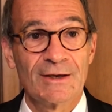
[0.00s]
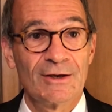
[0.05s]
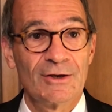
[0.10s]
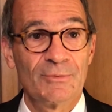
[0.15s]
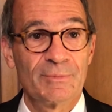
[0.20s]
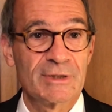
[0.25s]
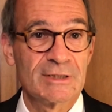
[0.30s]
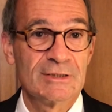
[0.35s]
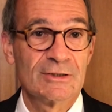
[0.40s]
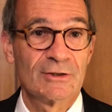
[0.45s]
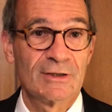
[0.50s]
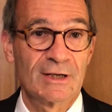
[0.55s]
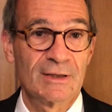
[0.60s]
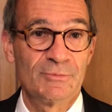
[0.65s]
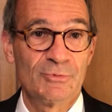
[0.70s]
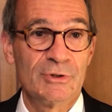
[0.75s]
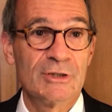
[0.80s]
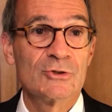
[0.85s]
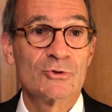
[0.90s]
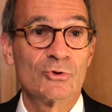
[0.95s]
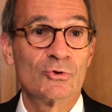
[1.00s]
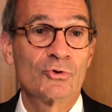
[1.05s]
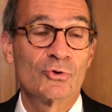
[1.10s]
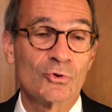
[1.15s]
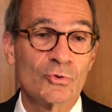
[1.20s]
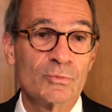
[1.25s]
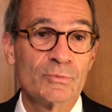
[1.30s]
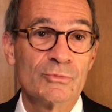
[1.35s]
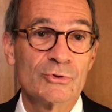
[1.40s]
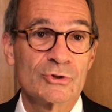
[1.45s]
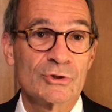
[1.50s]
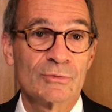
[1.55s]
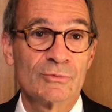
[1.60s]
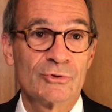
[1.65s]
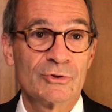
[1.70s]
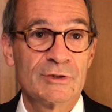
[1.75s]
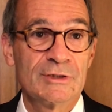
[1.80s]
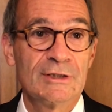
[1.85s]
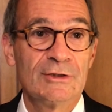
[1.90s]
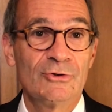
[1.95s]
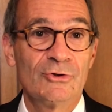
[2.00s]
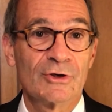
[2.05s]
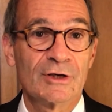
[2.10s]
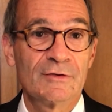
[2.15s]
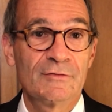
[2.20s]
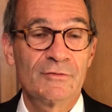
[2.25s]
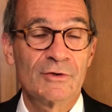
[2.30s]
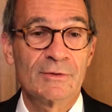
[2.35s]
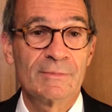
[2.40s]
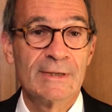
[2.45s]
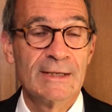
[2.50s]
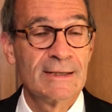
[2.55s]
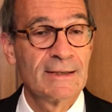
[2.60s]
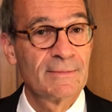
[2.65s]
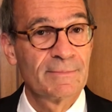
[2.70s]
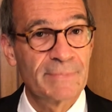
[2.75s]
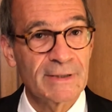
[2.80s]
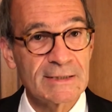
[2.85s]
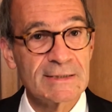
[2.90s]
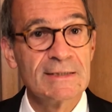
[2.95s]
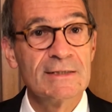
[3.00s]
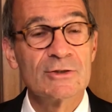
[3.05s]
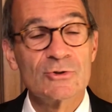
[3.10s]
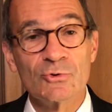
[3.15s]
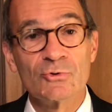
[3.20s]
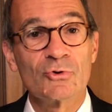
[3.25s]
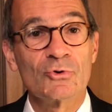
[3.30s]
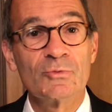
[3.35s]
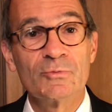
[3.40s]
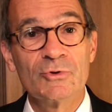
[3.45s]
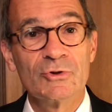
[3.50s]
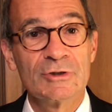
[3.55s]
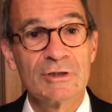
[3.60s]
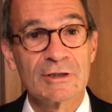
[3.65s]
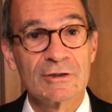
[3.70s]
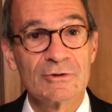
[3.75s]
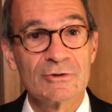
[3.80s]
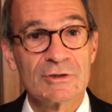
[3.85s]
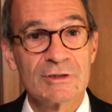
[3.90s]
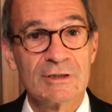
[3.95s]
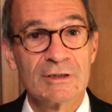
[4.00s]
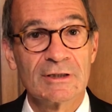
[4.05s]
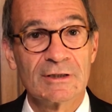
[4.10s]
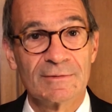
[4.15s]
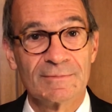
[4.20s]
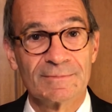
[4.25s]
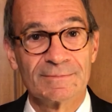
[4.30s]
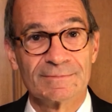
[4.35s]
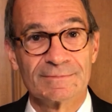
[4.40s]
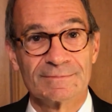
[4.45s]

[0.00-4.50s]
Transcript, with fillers: le président de la République se trompe, me semble-t-il, de réforme parce qu'il se trompe de diagnostic.